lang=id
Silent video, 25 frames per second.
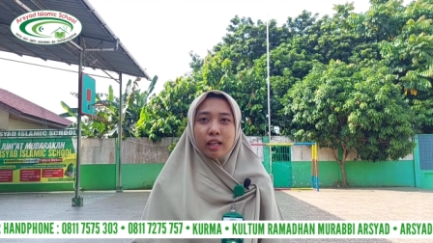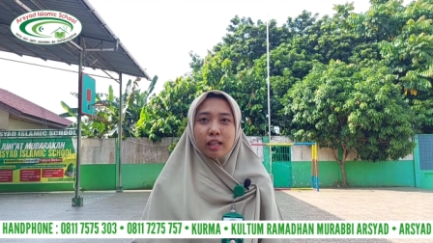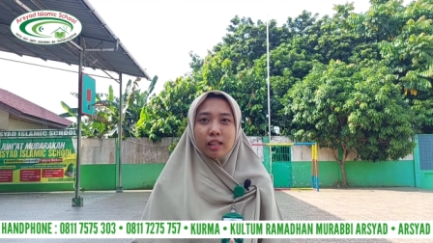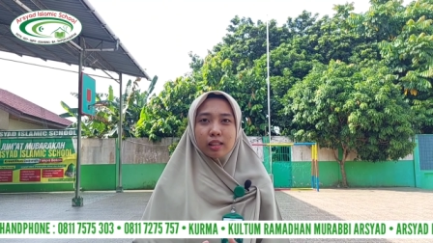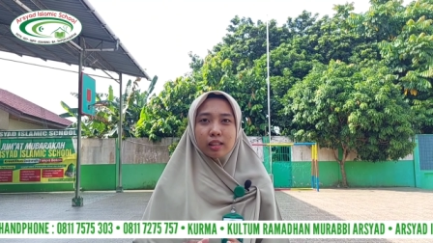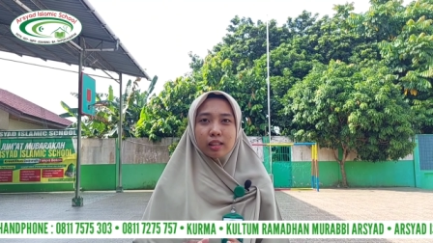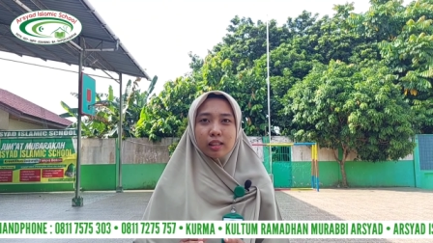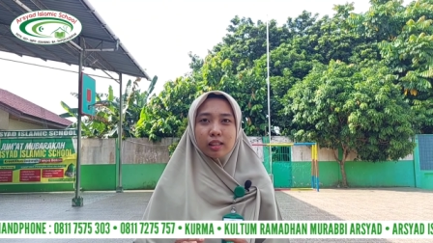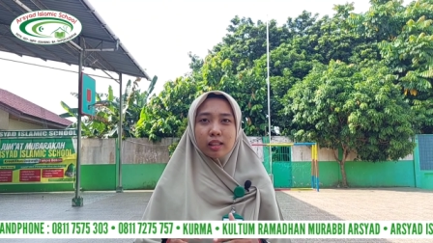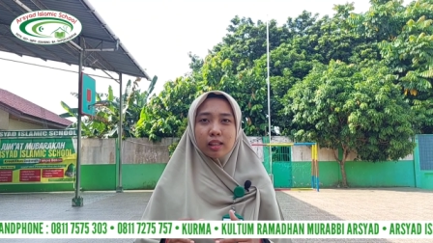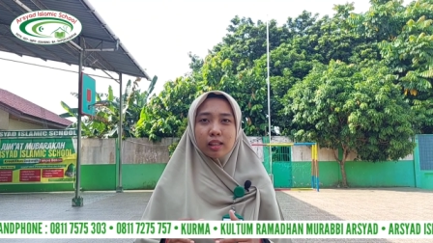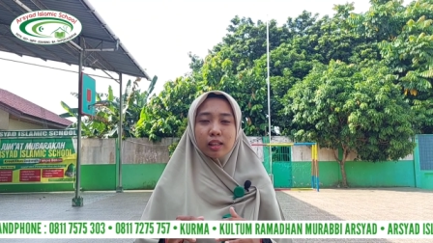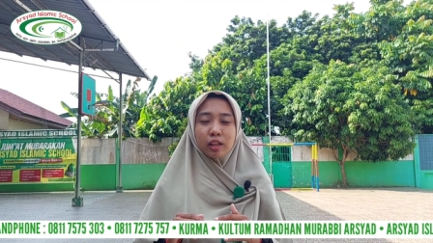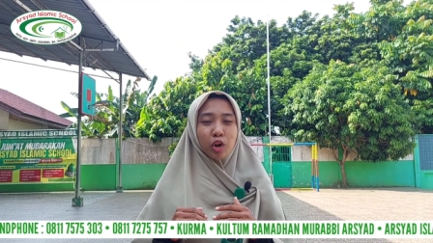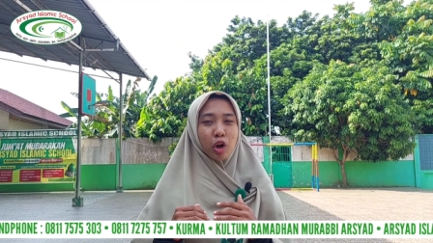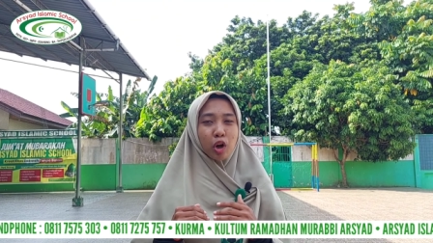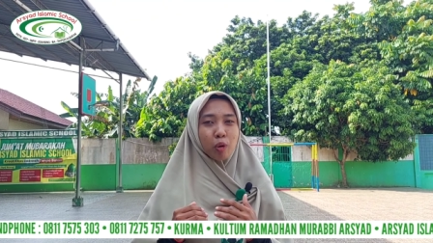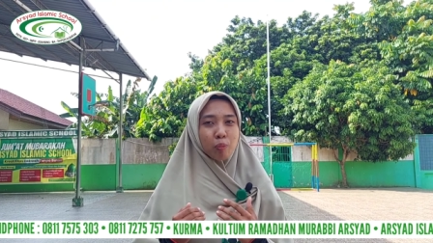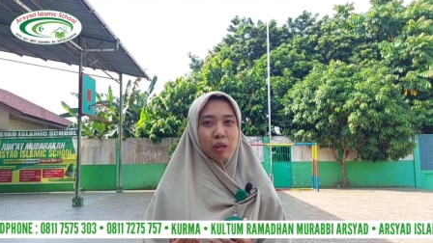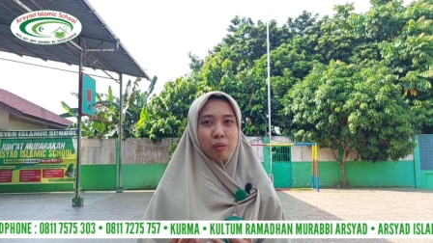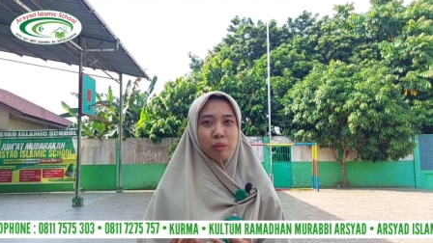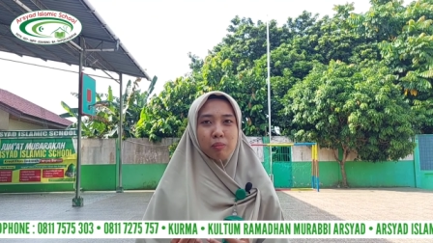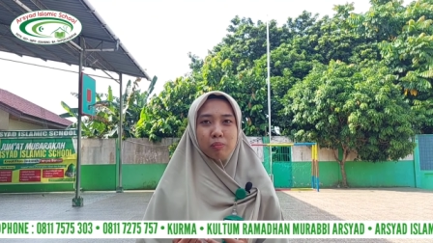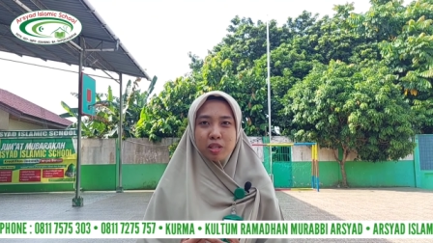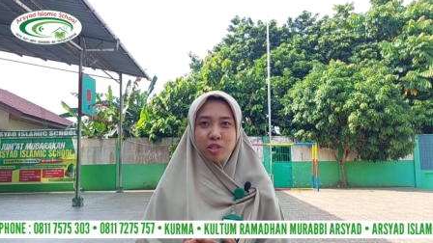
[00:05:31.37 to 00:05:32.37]
uh,
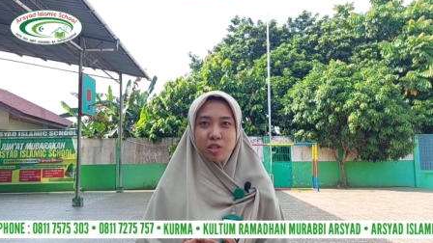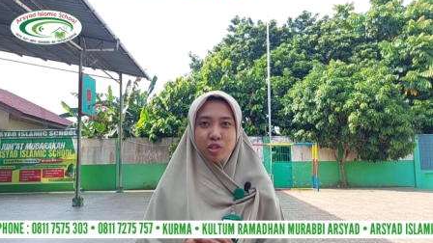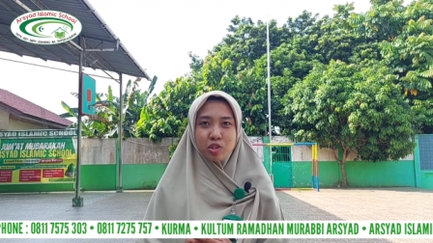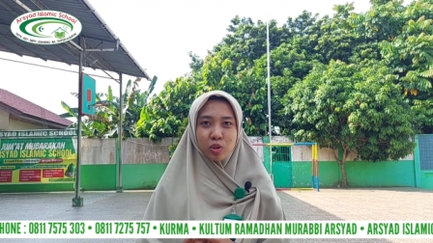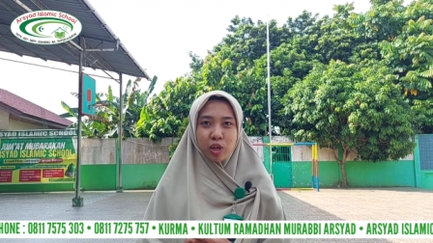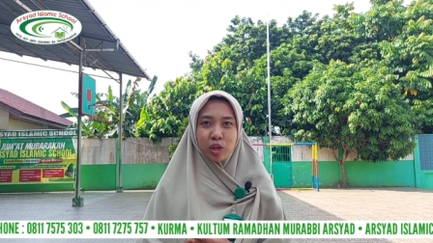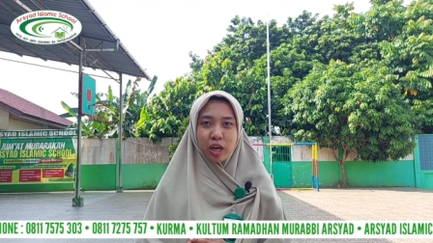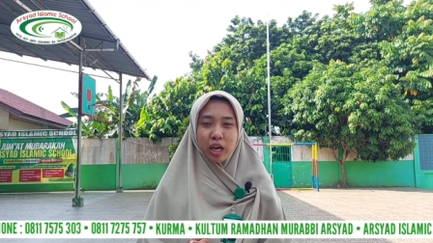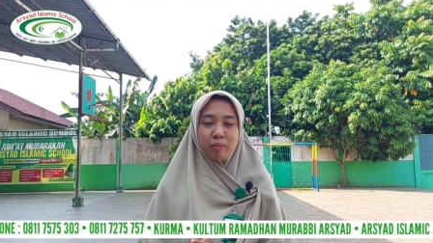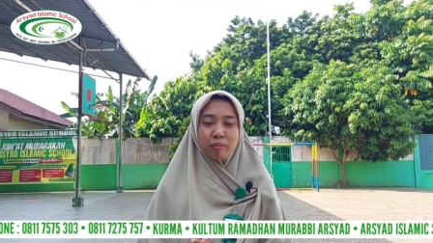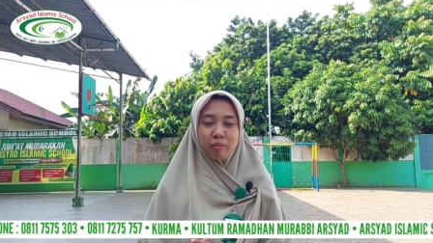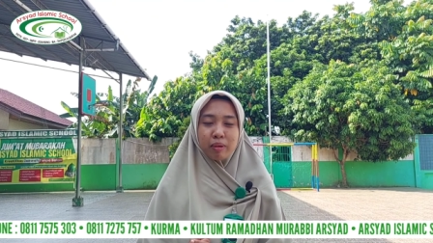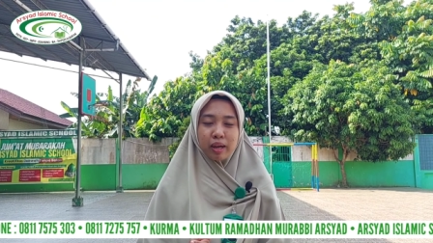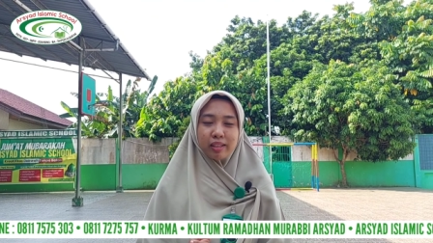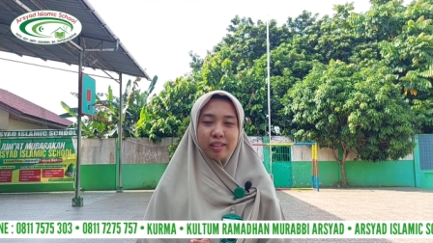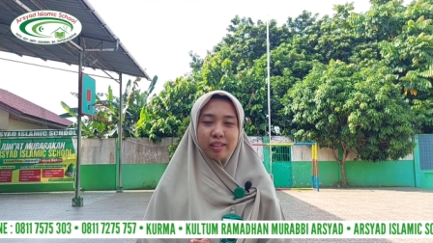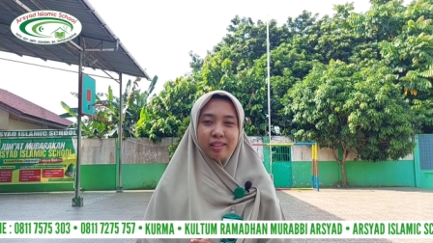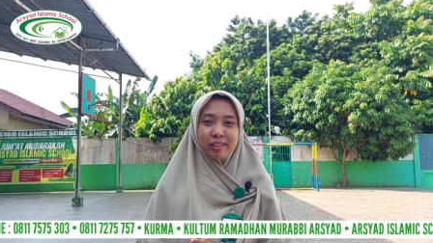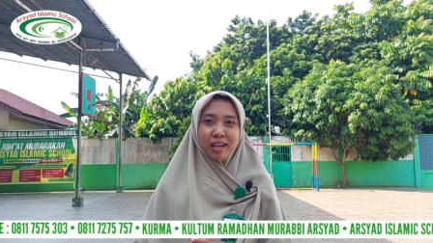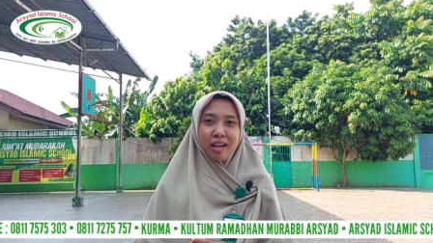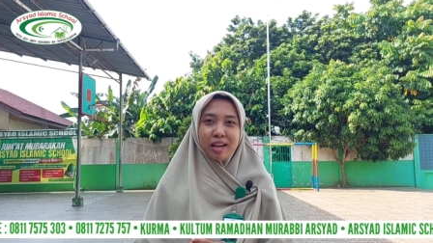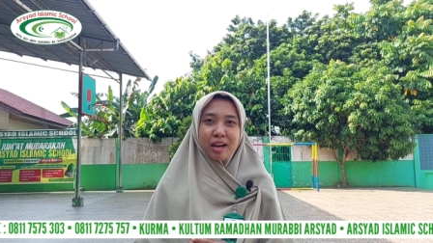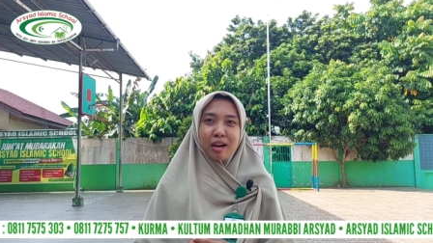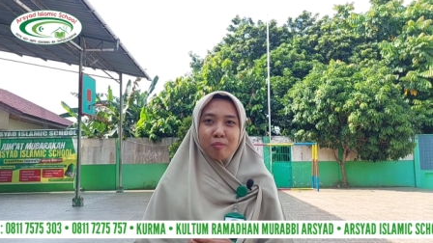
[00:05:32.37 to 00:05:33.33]
Robi bin Sulaiman.